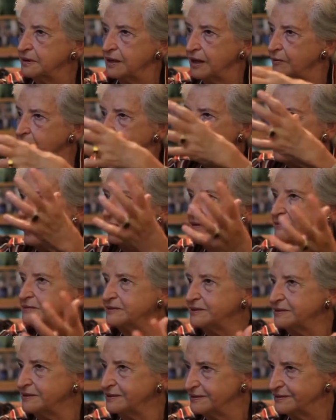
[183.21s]

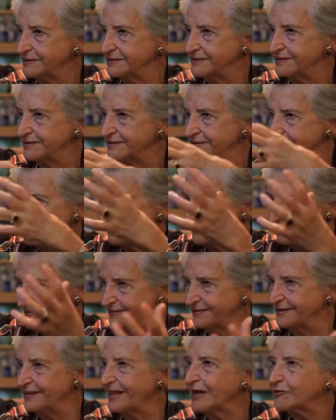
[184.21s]
ambiente
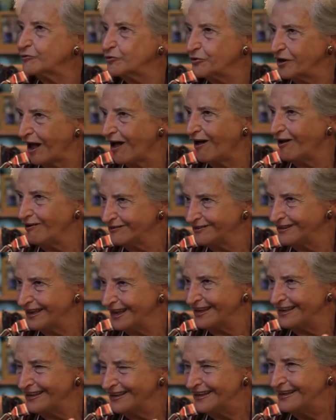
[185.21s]
natural,
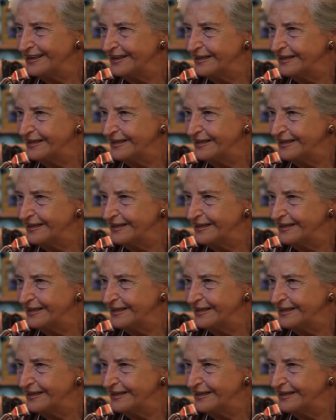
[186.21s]
né?